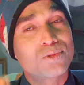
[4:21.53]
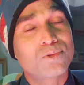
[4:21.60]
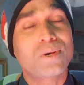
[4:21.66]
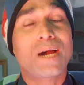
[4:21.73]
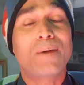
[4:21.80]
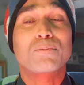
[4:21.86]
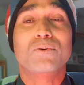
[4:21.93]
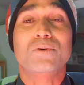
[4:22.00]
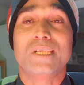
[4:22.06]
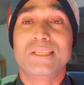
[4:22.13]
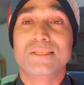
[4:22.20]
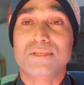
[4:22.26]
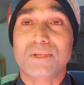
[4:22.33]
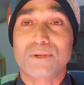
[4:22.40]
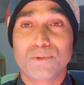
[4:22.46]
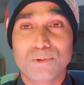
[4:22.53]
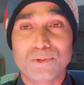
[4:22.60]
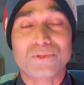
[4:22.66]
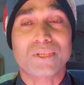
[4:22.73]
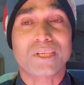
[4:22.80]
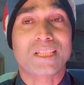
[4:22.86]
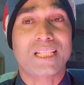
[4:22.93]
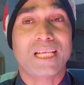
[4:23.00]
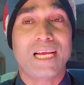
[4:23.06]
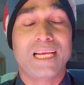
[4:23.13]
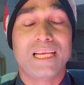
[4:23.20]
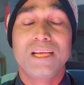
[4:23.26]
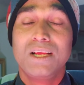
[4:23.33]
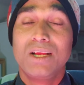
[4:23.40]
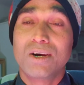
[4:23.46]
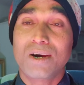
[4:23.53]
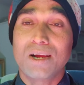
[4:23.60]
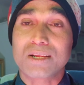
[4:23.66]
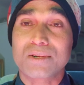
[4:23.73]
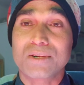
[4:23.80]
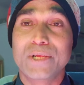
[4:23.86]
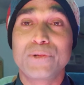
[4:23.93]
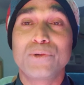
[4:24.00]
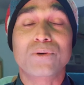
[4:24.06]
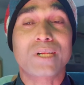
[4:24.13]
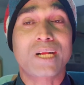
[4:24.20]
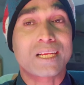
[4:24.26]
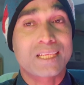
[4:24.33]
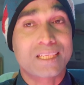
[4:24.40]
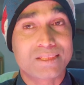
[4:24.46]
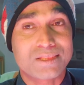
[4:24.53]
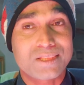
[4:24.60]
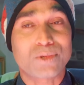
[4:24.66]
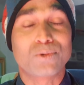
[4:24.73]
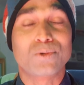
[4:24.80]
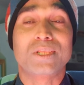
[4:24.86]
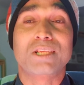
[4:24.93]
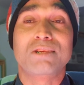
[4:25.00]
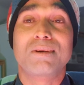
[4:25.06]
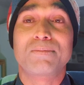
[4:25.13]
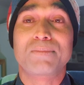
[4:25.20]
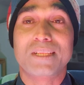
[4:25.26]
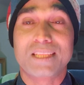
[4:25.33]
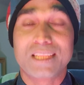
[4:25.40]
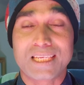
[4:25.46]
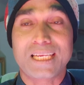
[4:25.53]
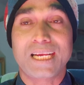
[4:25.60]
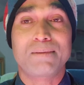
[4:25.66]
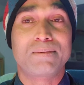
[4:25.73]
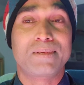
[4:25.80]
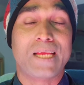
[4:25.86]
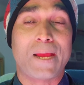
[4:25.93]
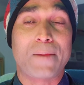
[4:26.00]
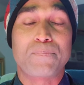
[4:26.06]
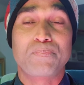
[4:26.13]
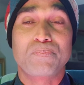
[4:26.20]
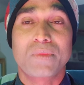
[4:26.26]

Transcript: तो आपको कैंसर हो सकता है और कईयों का कैंसर होते हुए हमने देखा भी है